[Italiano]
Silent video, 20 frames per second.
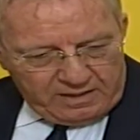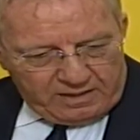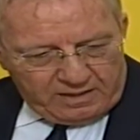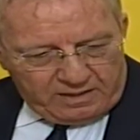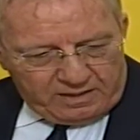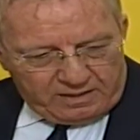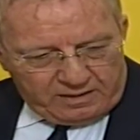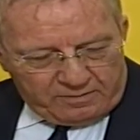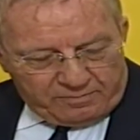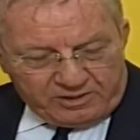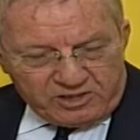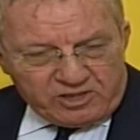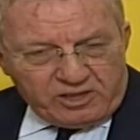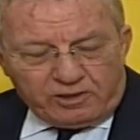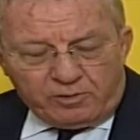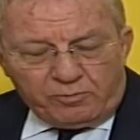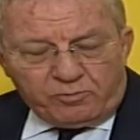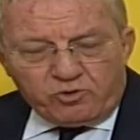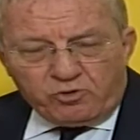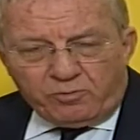Eh, il
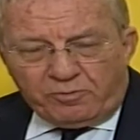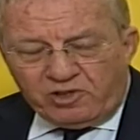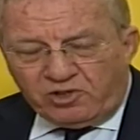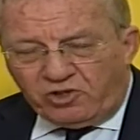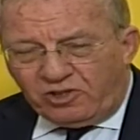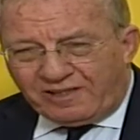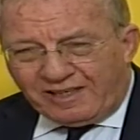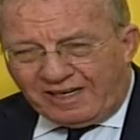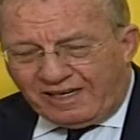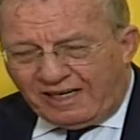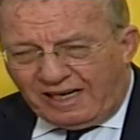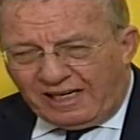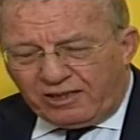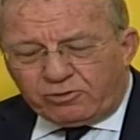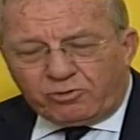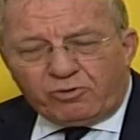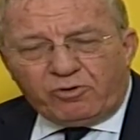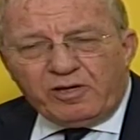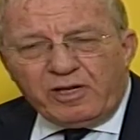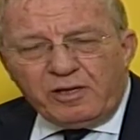presidente Musumeci, tra
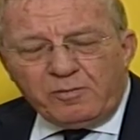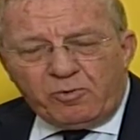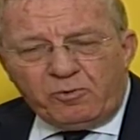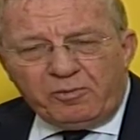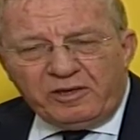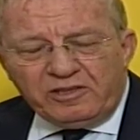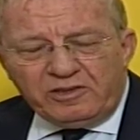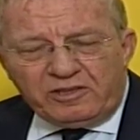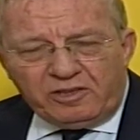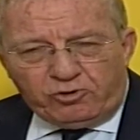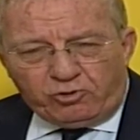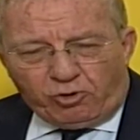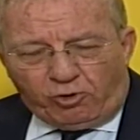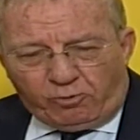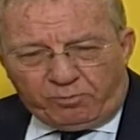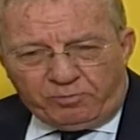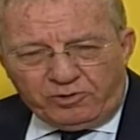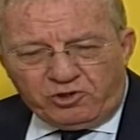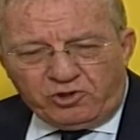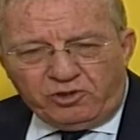l'altro, nei momenti
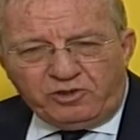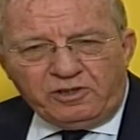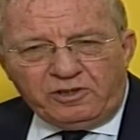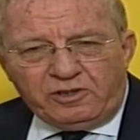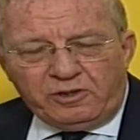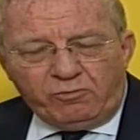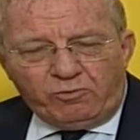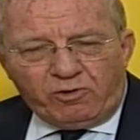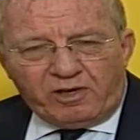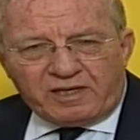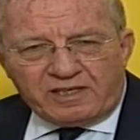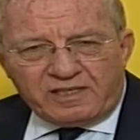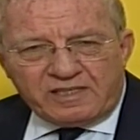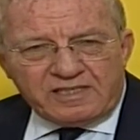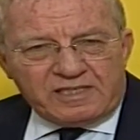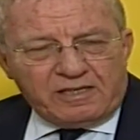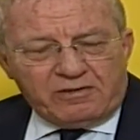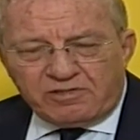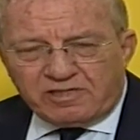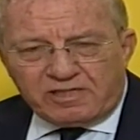topici di TVR
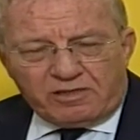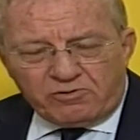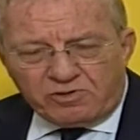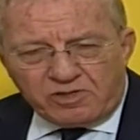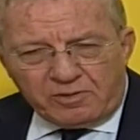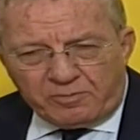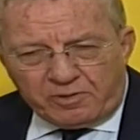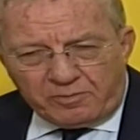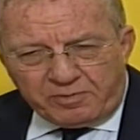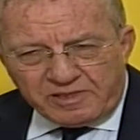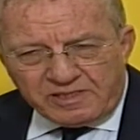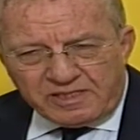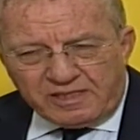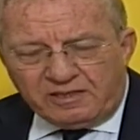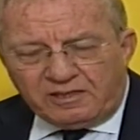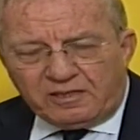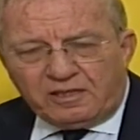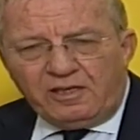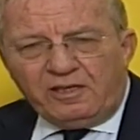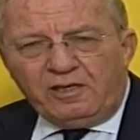Xeno è stato sempre
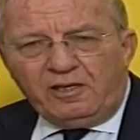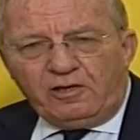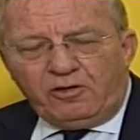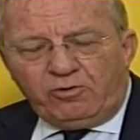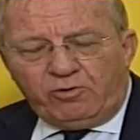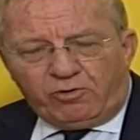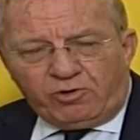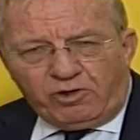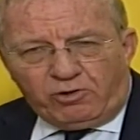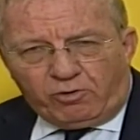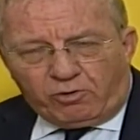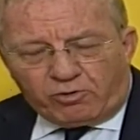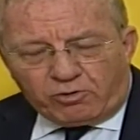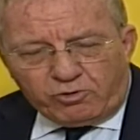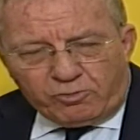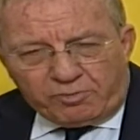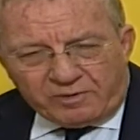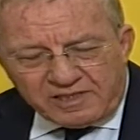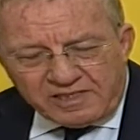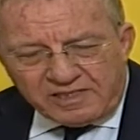presente, lo
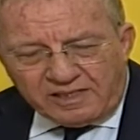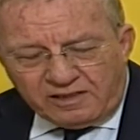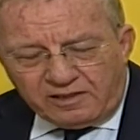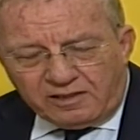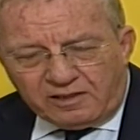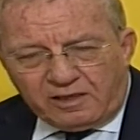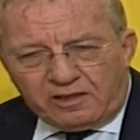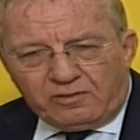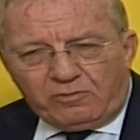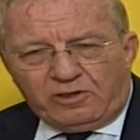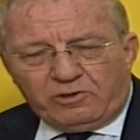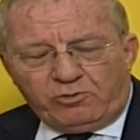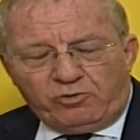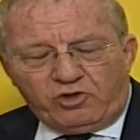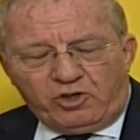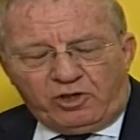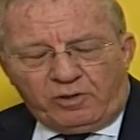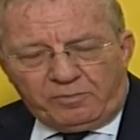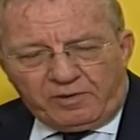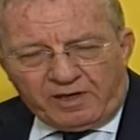ricordo presente quando
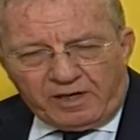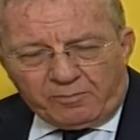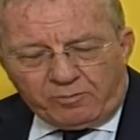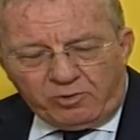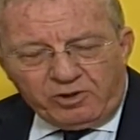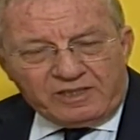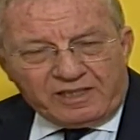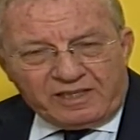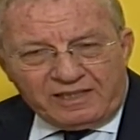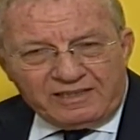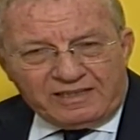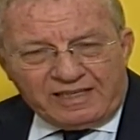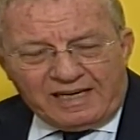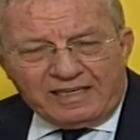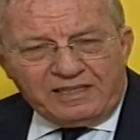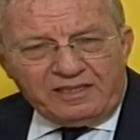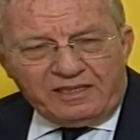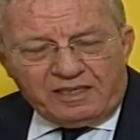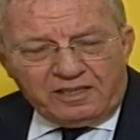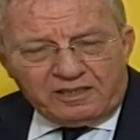celebrammo i 30
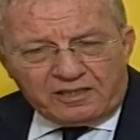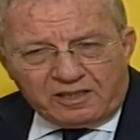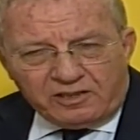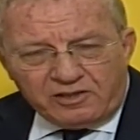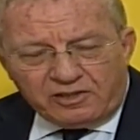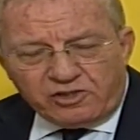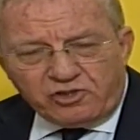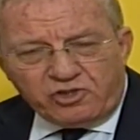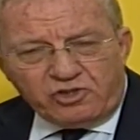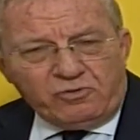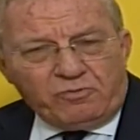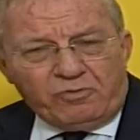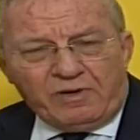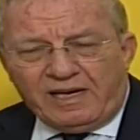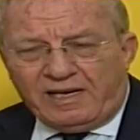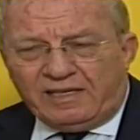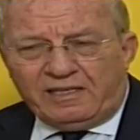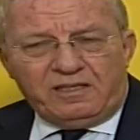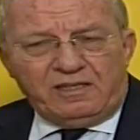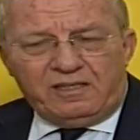anni e i 35
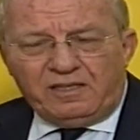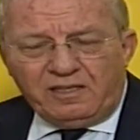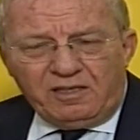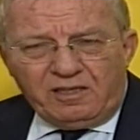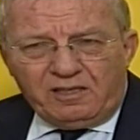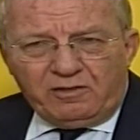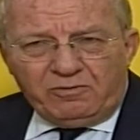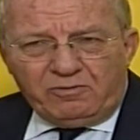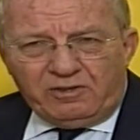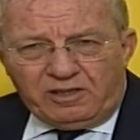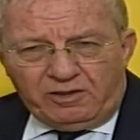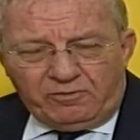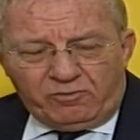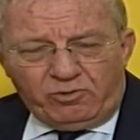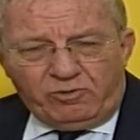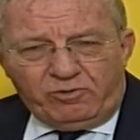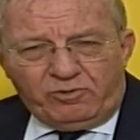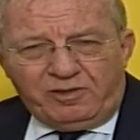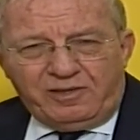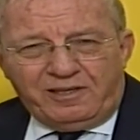anni, quindi
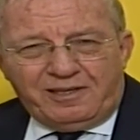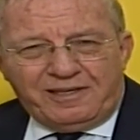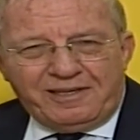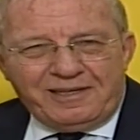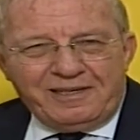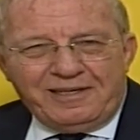voglio dire,